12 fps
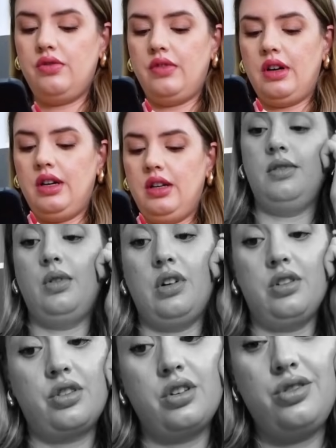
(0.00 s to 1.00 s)
vai. Eu
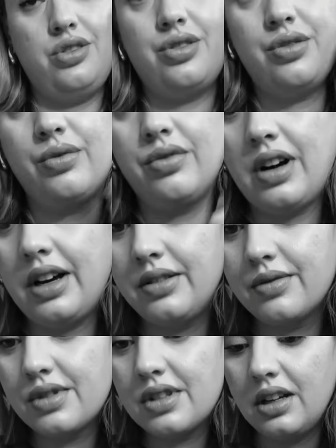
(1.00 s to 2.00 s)
acho que a gente não vai,
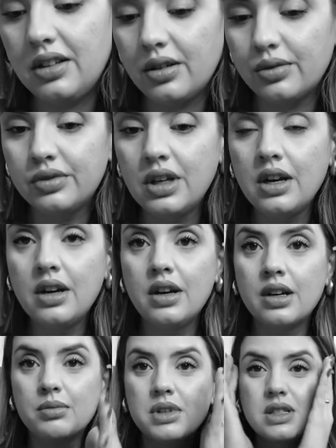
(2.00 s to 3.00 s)
não sei não.
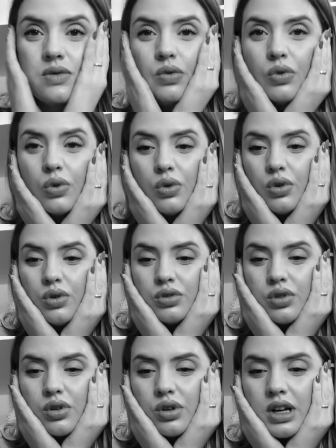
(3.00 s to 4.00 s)
Mas vou
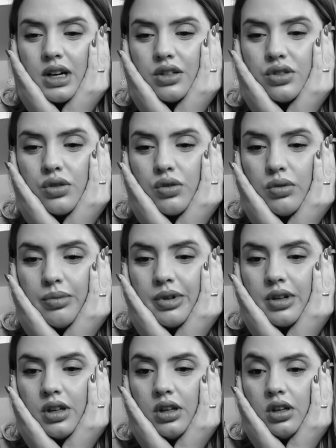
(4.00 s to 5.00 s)
trocar de roupa
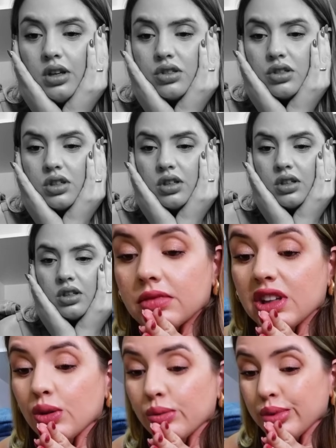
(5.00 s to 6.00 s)
aqui. Ixi,
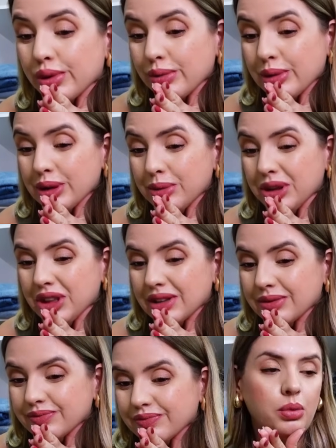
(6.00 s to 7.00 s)
deu um
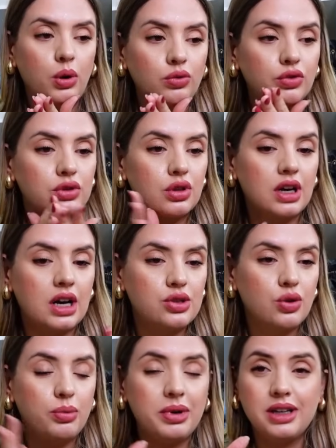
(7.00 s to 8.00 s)
probleminha. Bom, vou trocar de
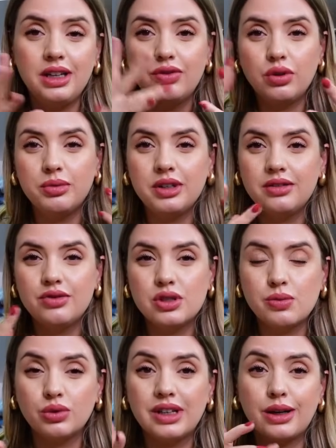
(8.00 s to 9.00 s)
roupa aqui, vou me
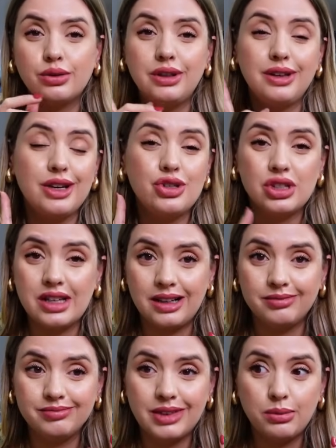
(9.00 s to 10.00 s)
desmontar que eu tenho que
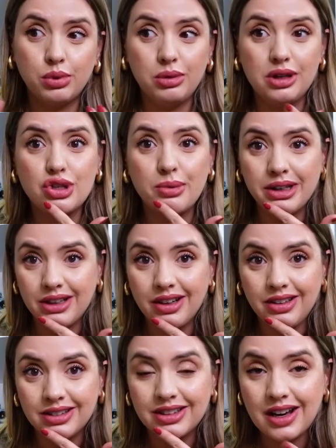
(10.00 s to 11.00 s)
editar a publi de amanhã
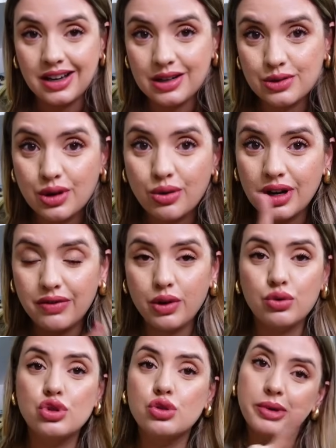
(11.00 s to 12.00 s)
ainda da Arezzo que eu gravei
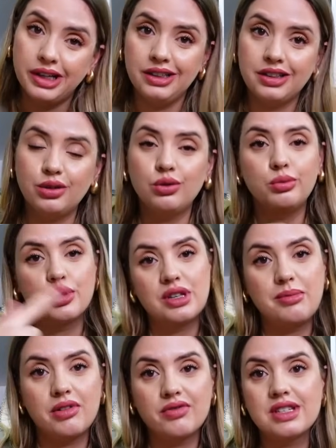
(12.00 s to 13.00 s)
hoje de manhã, que eu não
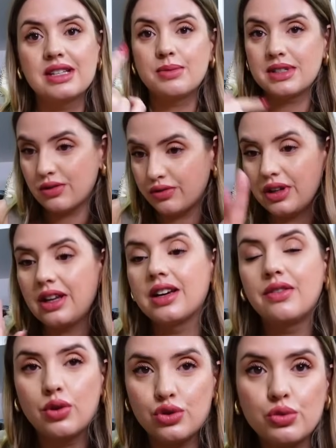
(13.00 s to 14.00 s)
mostrei pra vocês, mas eu fui lá
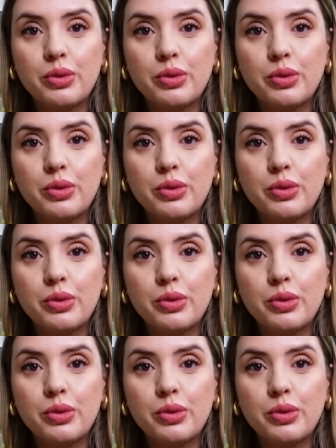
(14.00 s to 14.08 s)
gravar hoje de